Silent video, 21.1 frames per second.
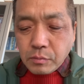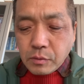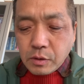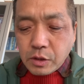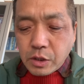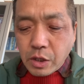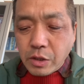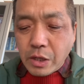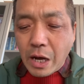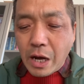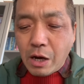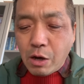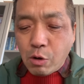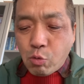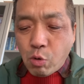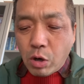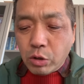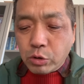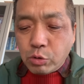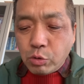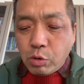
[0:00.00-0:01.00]
现在啊，
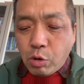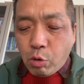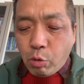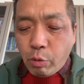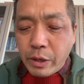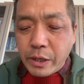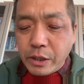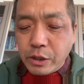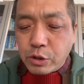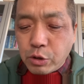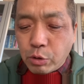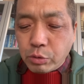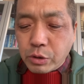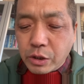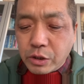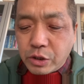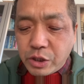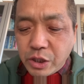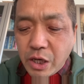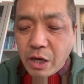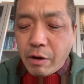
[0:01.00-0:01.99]
广东惠州
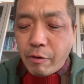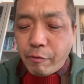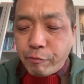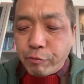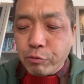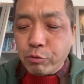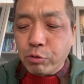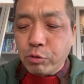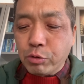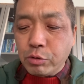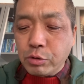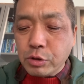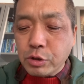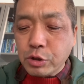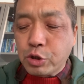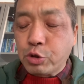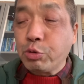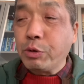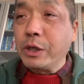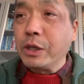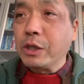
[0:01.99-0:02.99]
的跌幅
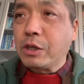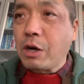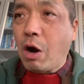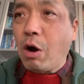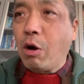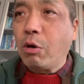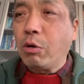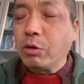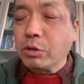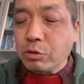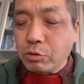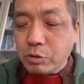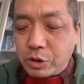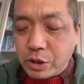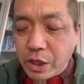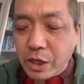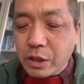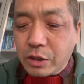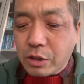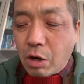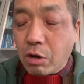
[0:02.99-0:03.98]
最高都
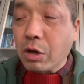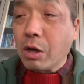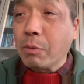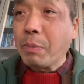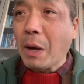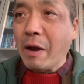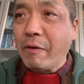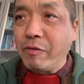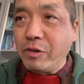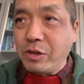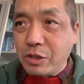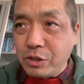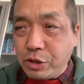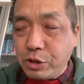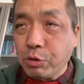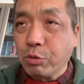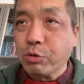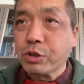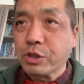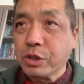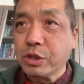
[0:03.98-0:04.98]
跌到了百分之
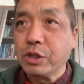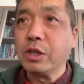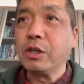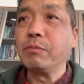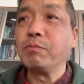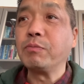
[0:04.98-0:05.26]
九十，